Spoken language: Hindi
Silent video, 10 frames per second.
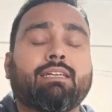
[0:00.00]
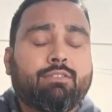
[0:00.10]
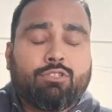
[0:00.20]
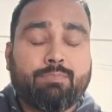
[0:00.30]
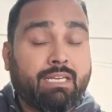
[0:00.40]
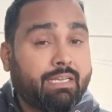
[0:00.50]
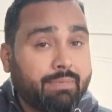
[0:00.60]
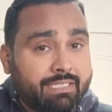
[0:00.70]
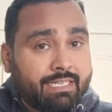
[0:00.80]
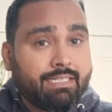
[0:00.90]
करें तो इसमें
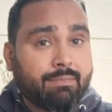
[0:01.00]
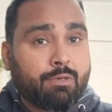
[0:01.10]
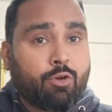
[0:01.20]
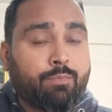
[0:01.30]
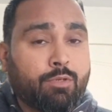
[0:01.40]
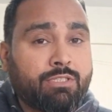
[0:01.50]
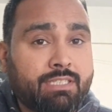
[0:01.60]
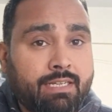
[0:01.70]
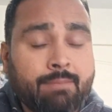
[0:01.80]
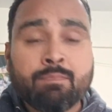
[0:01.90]
लिमिटेड नंबर ऑफ
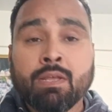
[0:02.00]
पोजीशन है